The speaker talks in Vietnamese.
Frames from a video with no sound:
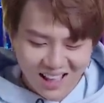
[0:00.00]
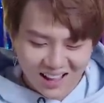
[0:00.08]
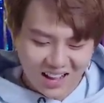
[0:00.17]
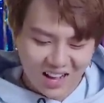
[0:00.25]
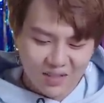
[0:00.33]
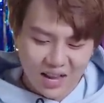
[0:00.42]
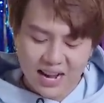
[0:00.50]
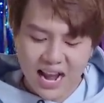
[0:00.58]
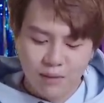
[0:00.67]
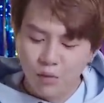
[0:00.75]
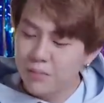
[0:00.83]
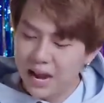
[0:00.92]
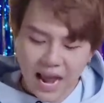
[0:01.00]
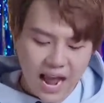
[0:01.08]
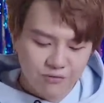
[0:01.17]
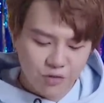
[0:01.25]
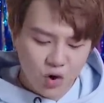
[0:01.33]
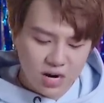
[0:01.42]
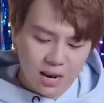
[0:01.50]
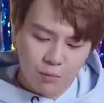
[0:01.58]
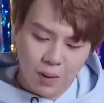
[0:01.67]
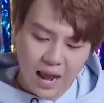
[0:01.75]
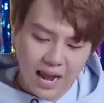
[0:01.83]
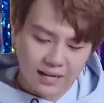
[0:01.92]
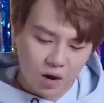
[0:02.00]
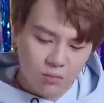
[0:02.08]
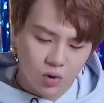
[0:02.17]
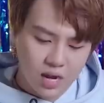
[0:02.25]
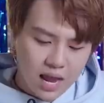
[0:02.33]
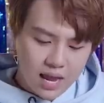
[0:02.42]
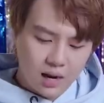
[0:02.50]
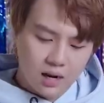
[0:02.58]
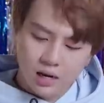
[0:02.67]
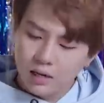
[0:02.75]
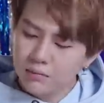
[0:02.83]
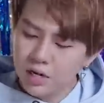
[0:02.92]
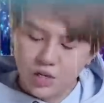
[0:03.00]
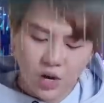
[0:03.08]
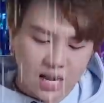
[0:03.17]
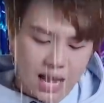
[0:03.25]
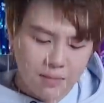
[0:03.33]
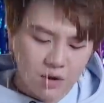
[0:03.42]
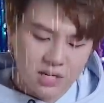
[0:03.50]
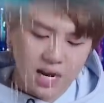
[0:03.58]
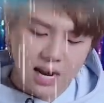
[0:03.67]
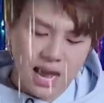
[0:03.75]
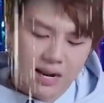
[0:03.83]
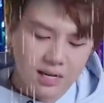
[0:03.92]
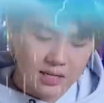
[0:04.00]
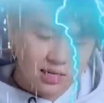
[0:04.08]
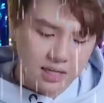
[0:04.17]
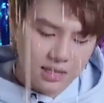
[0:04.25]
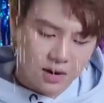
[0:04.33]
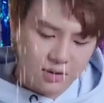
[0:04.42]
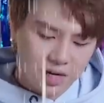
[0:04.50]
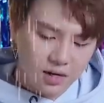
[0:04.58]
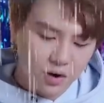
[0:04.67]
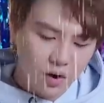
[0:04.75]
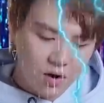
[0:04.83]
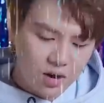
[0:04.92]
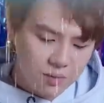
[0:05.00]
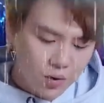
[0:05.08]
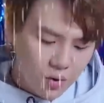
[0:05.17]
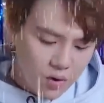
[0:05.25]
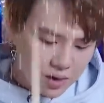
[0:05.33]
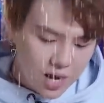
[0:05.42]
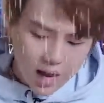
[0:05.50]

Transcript: À, đây là một bài hát vui, đây là một bài hát không buồn à, Mưa trôi cả bầu trời nắng, chợt theo những nỗi buồn